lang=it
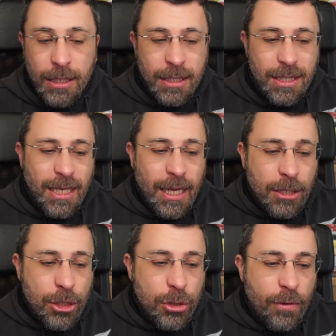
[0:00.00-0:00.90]

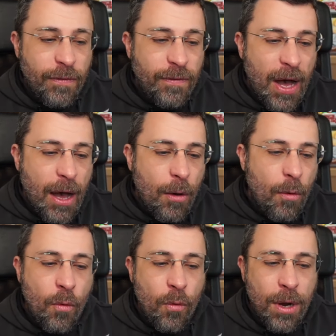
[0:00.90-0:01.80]
Sergio fa
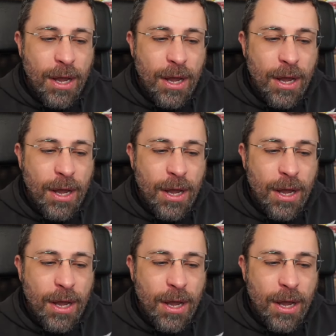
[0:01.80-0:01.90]
un